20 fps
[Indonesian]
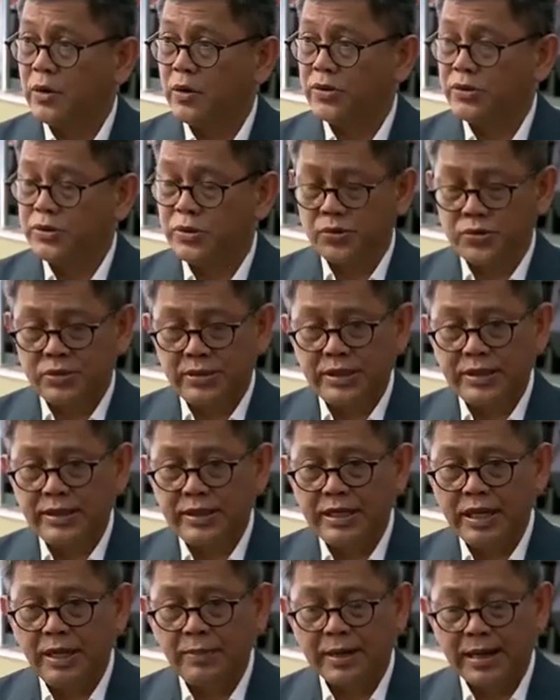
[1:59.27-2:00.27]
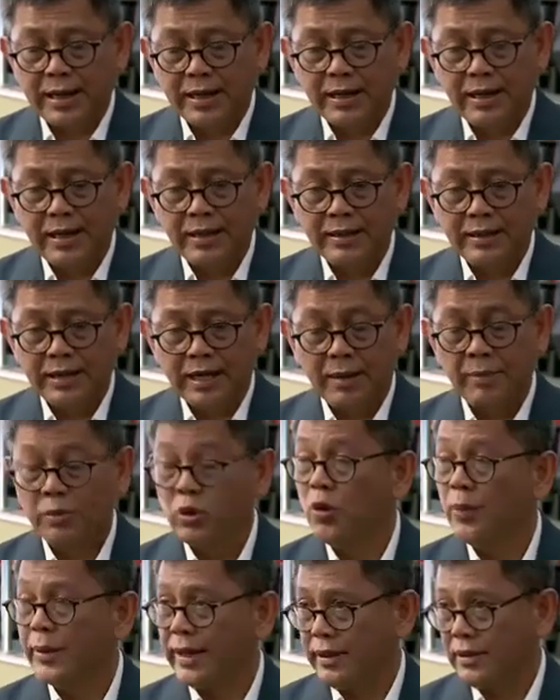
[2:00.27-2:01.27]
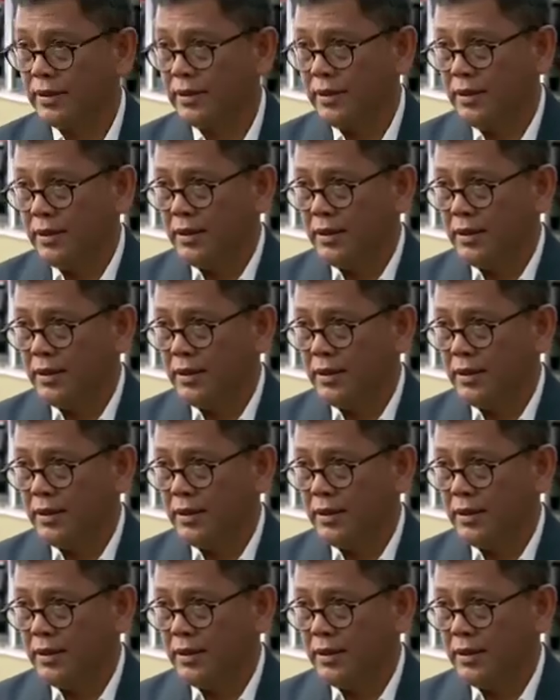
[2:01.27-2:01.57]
Konstitusi dia berada di dalam domain